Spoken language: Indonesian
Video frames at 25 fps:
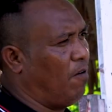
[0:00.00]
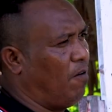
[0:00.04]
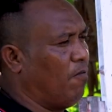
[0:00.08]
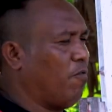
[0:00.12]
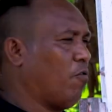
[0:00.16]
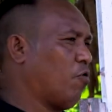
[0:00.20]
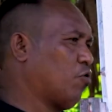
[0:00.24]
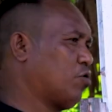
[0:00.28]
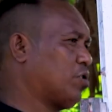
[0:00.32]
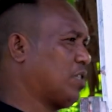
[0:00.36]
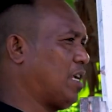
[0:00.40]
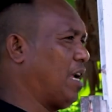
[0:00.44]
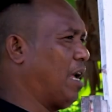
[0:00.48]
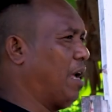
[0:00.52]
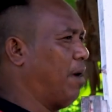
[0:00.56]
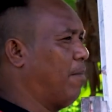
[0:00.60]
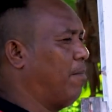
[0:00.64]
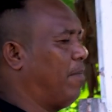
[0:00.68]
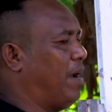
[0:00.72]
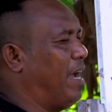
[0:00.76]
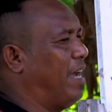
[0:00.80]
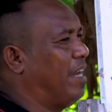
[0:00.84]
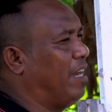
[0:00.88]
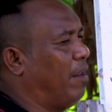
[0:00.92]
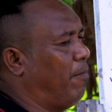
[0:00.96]
forsa
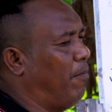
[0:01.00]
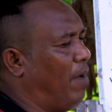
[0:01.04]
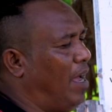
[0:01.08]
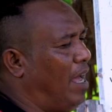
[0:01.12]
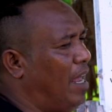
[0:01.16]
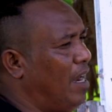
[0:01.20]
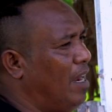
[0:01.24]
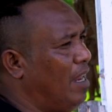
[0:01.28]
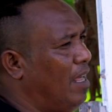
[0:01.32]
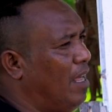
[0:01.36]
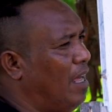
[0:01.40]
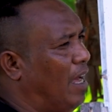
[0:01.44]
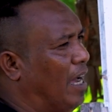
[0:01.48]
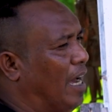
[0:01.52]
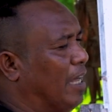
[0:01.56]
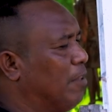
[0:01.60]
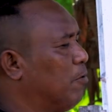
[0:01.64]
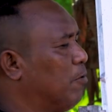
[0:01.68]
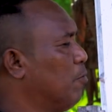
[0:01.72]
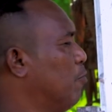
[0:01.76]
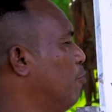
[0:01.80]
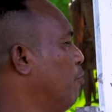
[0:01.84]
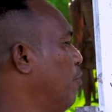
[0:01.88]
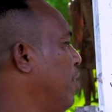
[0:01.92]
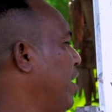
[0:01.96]
baja animal
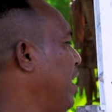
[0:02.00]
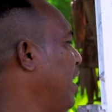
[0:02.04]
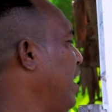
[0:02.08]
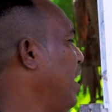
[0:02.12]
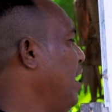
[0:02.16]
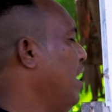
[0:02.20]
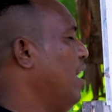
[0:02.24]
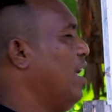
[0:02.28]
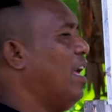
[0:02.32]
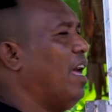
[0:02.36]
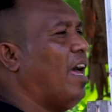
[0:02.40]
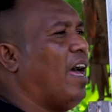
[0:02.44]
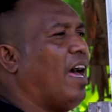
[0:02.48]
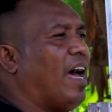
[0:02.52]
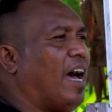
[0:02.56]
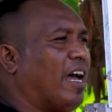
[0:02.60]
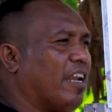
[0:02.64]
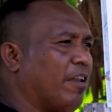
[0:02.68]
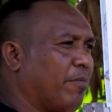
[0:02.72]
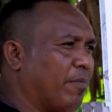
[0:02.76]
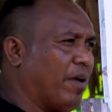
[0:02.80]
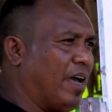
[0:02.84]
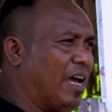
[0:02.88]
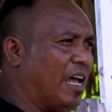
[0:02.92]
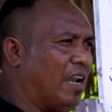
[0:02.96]
atunune
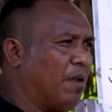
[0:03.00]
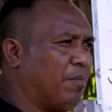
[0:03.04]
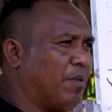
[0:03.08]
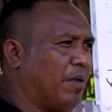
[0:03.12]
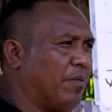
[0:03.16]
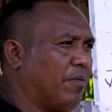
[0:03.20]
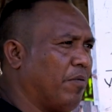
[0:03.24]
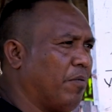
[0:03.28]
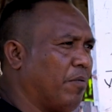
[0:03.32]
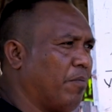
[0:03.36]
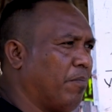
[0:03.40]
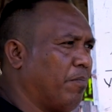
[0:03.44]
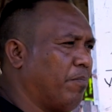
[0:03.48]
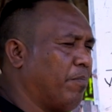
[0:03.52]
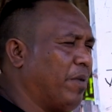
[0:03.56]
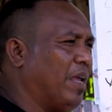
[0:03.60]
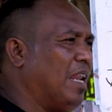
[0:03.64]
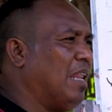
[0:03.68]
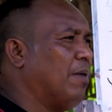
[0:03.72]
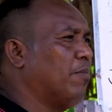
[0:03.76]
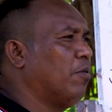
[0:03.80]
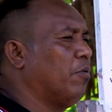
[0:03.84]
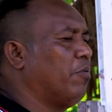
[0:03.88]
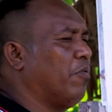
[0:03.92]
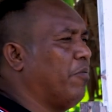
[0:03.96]
animal
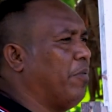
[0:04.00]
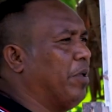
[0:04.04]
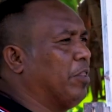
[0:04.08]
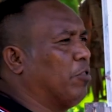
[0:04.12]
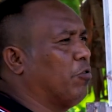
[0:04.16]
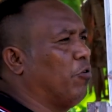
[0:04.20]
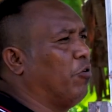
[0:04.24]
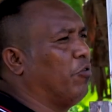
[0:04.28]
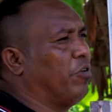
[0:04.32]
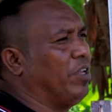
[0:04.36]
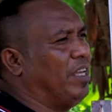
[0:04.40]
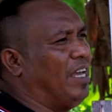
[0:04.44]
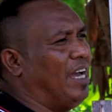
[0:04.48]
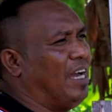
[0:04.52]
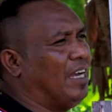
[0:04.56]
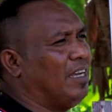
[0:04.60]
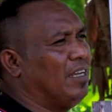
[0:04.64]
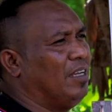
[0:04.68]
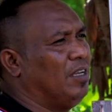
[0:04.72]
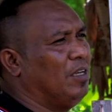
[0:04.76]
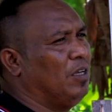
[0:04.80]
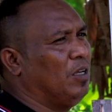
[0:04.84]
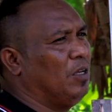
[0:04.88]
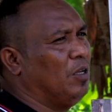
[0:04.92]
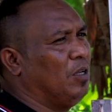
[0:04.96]
bele movimento
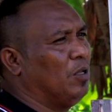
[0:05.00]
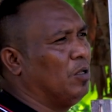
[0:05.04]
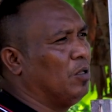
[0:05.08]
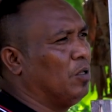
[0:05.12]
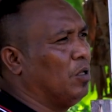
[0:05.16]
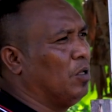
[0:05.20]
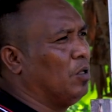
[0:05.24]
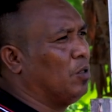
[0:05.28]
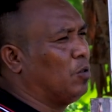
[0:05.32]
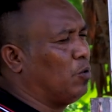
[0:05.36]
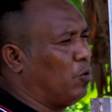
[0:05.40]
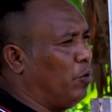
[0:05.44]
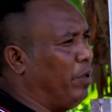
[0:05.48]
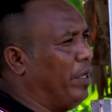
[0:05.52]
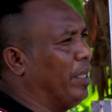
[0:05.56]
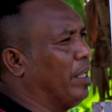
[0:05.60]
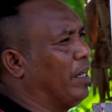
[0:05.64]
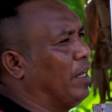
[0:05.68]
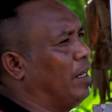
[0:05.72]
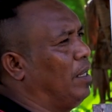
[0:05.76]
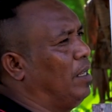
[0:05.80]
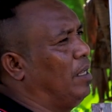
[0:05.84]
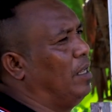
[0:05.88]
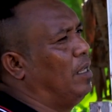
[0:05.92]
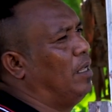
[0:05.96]
hudiak
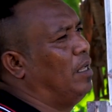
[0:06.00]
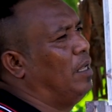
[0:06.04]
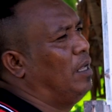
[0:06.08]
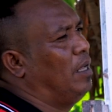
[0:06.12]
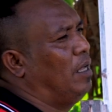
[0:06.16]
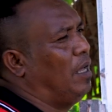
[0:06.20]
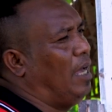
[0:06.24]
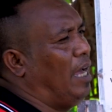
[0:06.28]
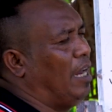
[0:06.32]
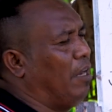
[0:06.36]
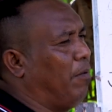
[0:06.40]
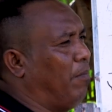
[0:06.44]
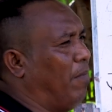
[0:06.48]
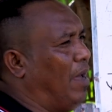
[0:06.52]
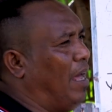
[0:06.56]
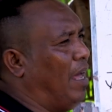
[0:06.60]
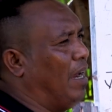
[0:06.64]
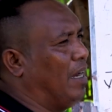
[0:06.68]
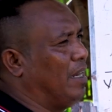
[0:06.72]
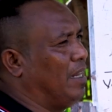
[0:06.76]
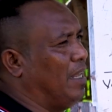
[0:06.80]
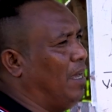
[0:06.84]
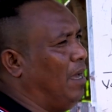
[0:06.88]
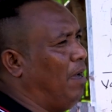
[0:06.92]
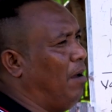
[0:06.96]
tuir
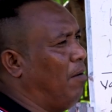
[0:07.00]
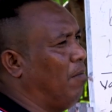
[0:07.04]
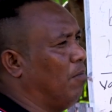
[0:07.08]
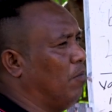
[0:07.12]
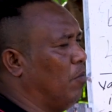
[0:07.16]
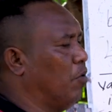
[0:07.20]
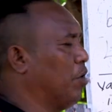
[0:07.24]
Animalia,